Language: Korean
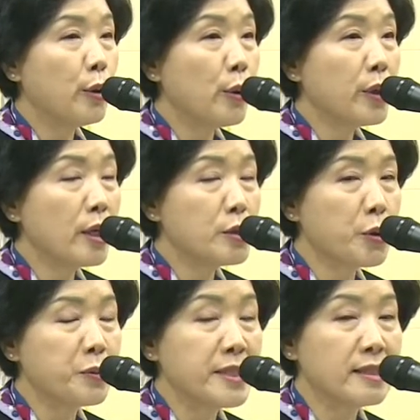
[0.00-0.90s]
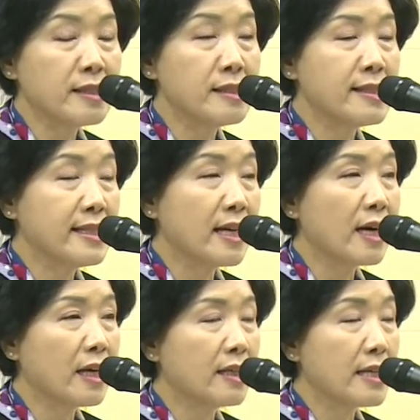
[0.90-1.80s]
이렇게 졸업식을
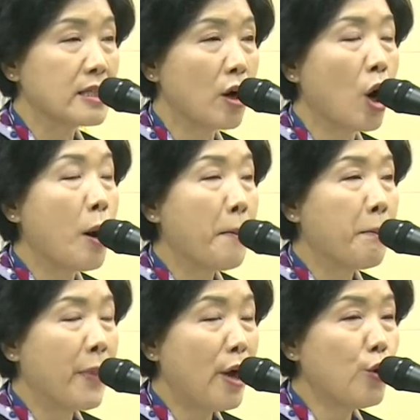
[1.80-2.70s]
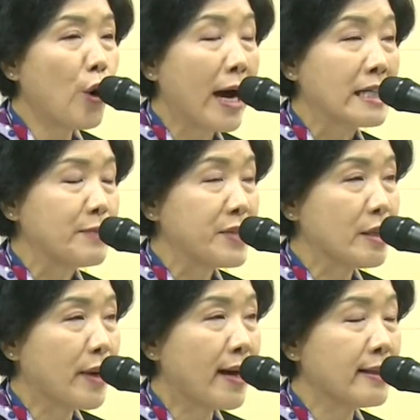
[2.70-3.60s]
진행하게 돼서 매우
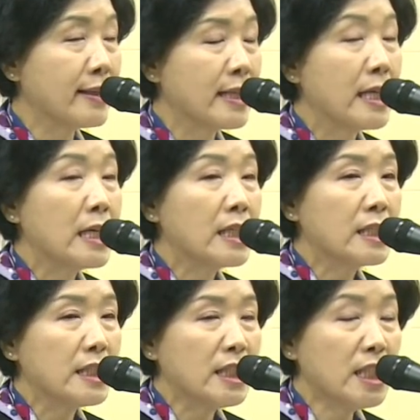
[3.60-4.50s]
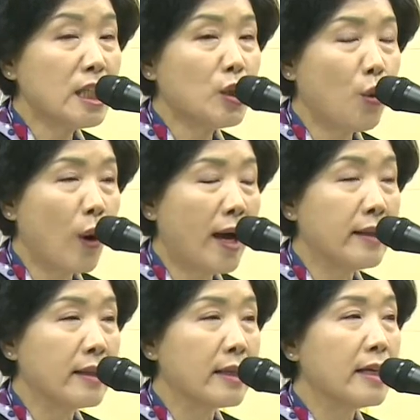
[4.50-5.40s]
아쉽지만 이
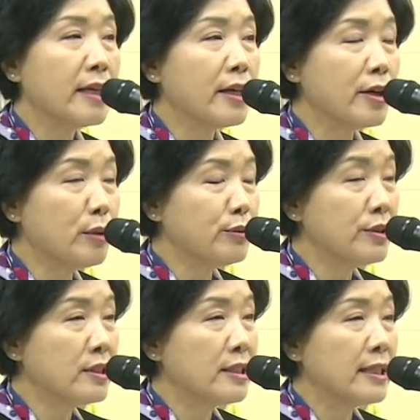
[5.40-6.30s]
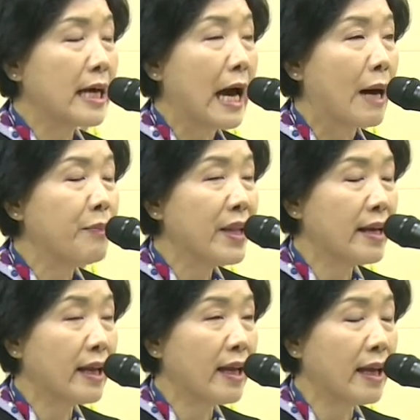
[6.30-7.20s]
또한 여러분들이
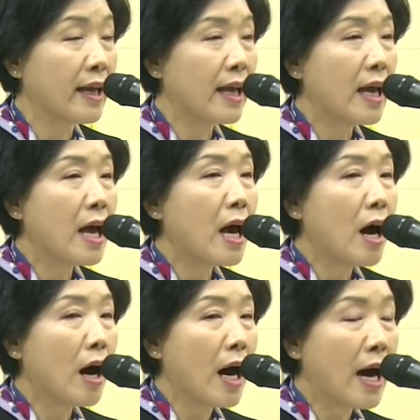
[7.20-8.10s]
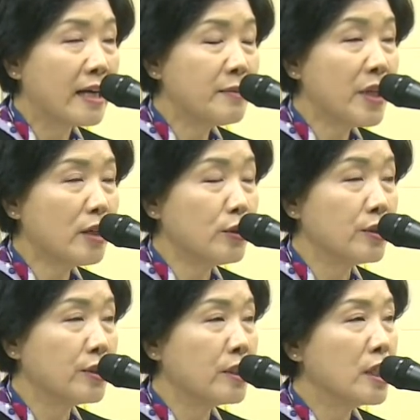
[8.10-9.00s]
앞날에
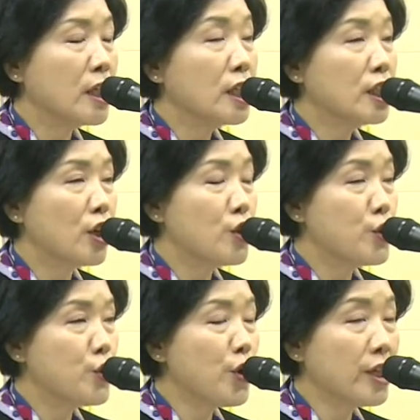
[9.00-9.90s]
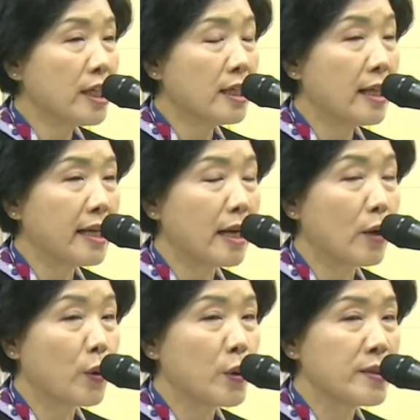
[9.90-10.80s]
아름다운 그런 추억이
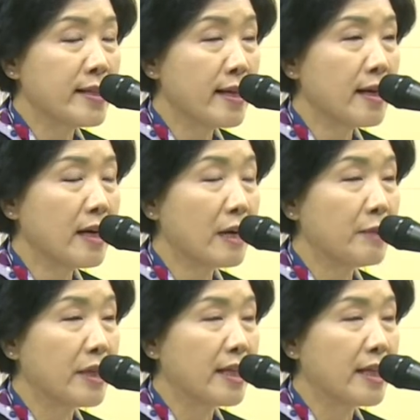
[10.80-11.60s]
되리라고 생각합니다.